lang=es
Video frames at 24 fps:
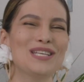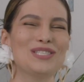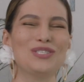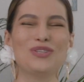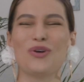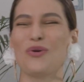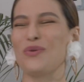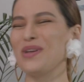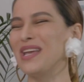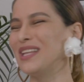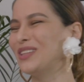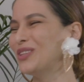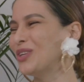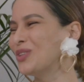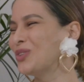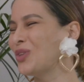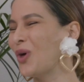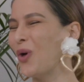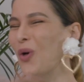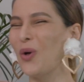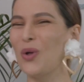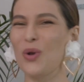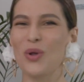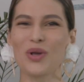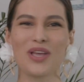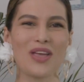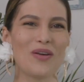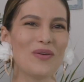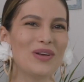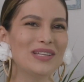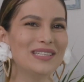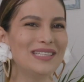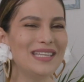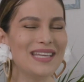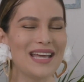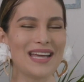yo viendo todo lo que
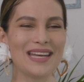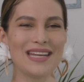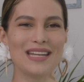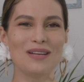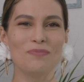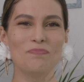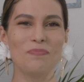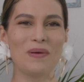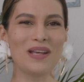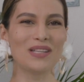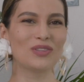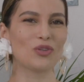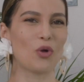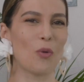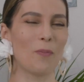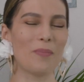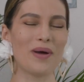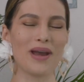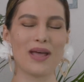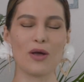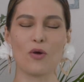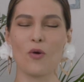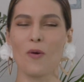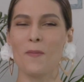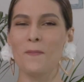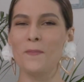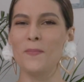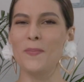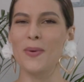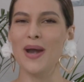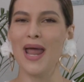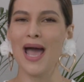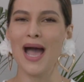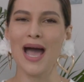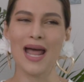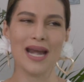vendían en Petco para
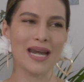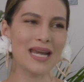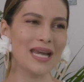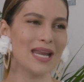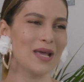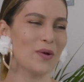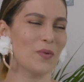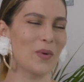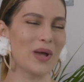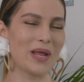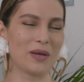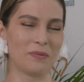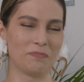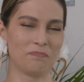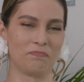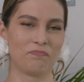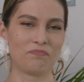comprarle, bueno,